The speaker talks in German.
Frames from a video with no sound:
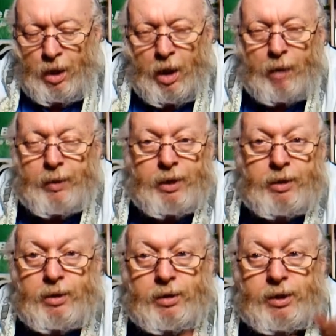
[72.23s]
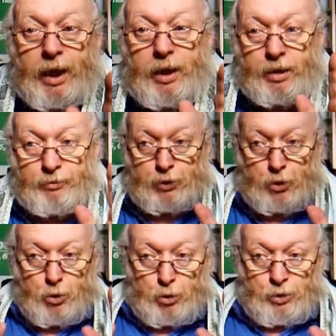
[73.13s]
Aber das zählt ja für
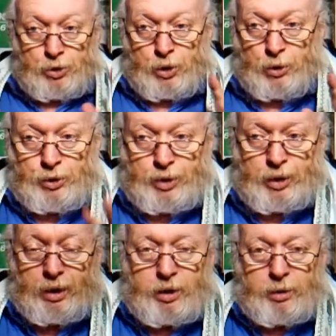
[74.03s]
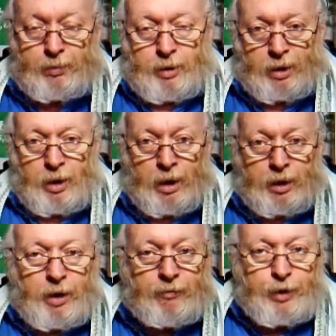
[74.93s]
uns heute nicht mehr,
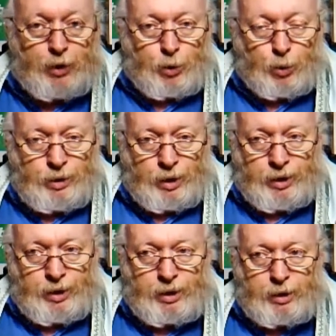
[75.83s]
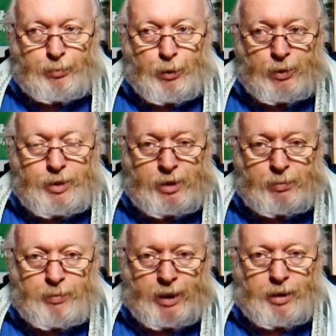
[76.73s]
denn wir tun ja nichts Böses
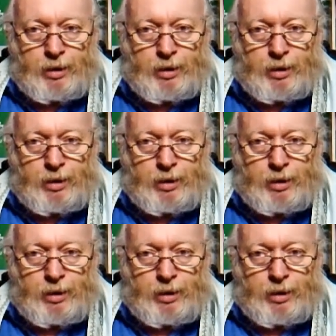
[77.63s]
mehr.